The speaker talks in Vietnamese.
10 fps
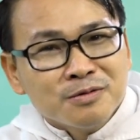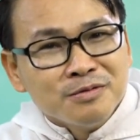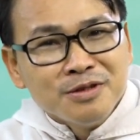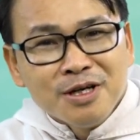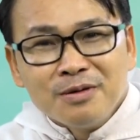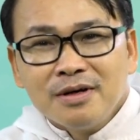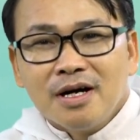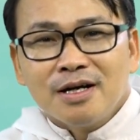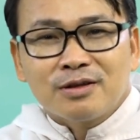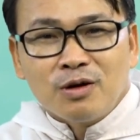nhiều
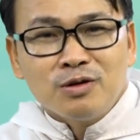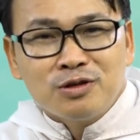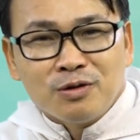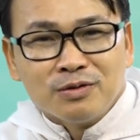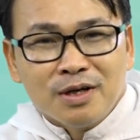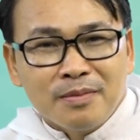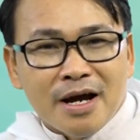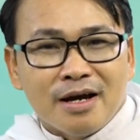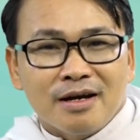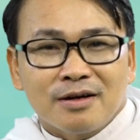người tôn sùng đức
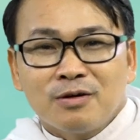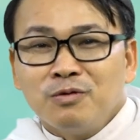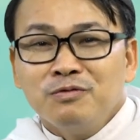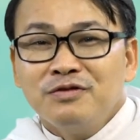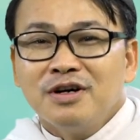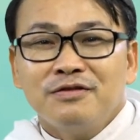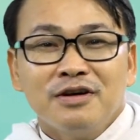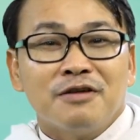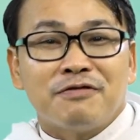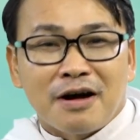mẹ cũng vừa
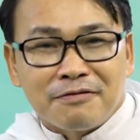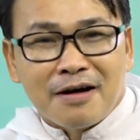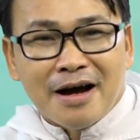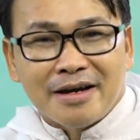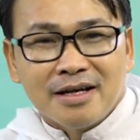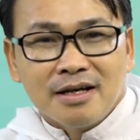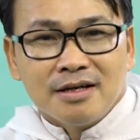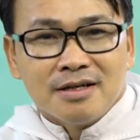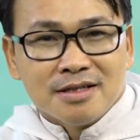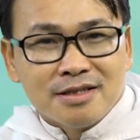vừa phải phải
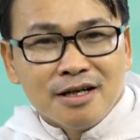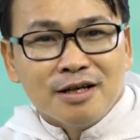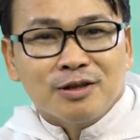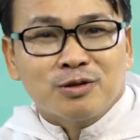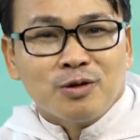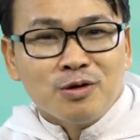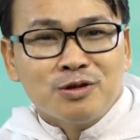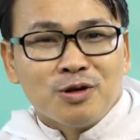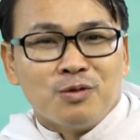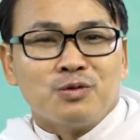sợ tôn
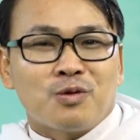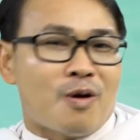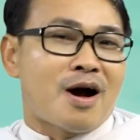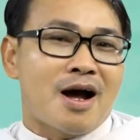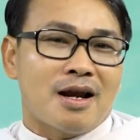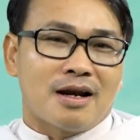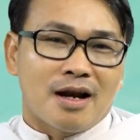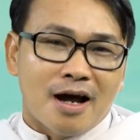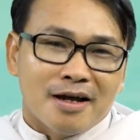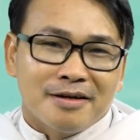sùng quá
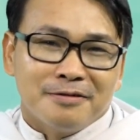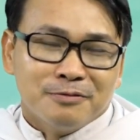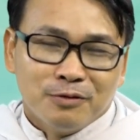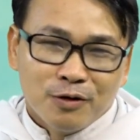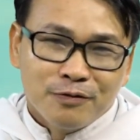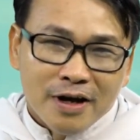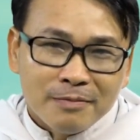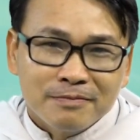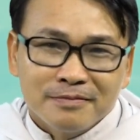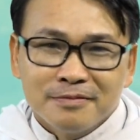lại vô
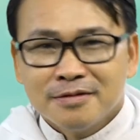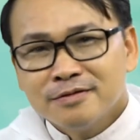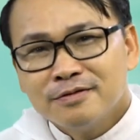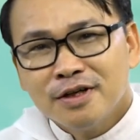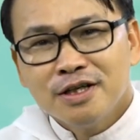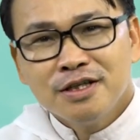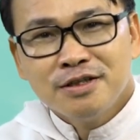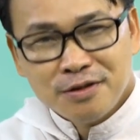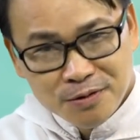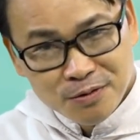phép với
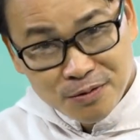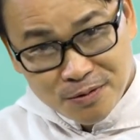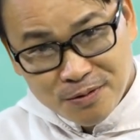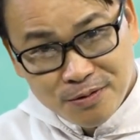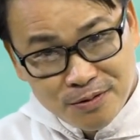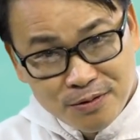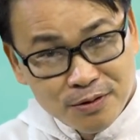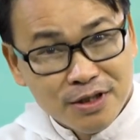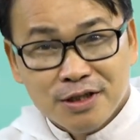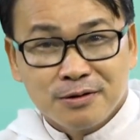
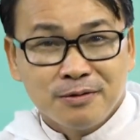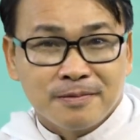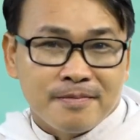Chúa Giêsu